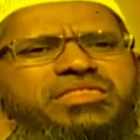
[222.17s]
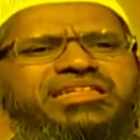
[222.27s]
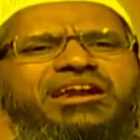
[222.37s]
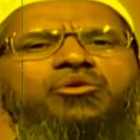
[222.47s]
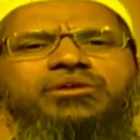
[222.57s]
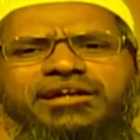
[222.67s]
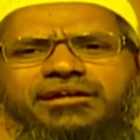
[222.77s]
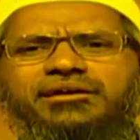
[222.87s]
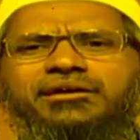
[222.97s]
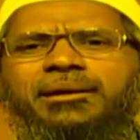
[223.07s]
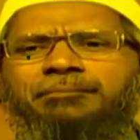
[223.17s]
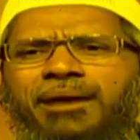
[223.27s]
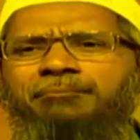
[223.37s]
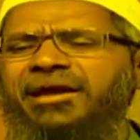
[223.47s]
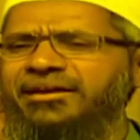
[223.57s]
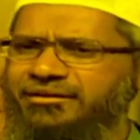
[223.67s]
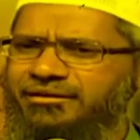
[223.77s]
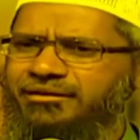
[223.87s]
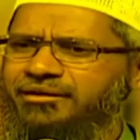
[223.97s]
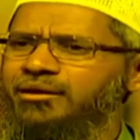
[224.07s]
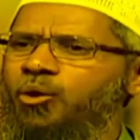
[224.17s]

চারপাশে সব সময় পুরুষরা থাকে